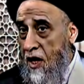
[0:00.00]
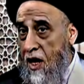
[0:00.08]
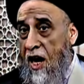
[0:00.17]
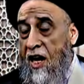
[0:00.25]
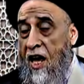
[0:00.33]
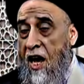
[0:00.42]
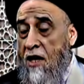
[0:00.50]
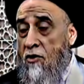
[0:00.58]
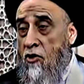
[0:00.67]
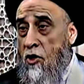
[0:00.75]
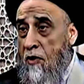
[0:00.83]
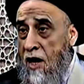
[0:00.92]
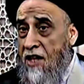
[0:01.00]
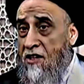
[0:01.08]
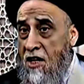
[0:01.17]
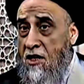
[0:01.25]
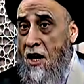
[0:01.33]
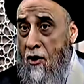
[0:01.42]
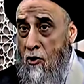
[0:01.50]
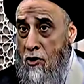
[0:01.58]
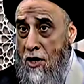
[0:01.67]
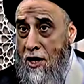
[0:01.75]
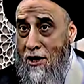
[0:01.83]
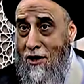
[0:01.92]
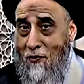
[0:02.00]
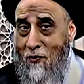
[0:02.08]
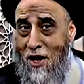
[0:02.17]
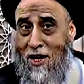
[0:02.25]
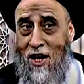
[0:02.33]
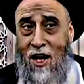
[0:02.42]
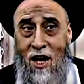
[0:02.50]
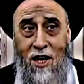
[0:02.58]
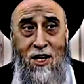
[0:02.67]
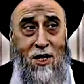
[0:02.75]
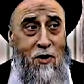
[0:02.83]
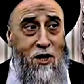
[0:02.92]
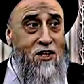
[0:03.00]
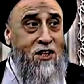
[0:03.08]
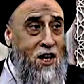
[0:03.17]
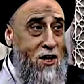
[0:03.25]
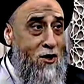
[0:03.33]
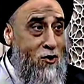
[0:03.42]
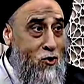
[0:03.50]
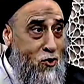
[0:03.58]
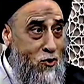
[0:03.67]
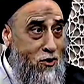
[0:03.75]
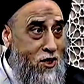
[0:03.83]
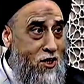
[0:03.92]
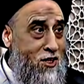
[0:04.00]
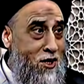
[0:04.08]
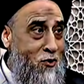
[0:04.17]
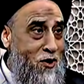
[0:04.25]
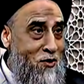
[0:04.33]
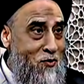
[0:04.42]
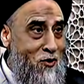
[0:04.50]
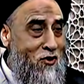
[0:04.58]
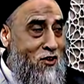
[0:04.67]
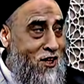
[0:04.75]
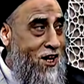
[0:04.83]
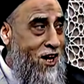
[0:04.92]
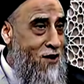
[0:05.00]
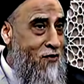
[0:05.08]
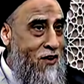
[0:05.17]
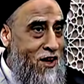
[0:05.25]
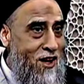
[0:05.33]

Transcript: قال أنتم لا تدعونه أنا أخليه يبرد خلصوه شو أسوي مضطر أن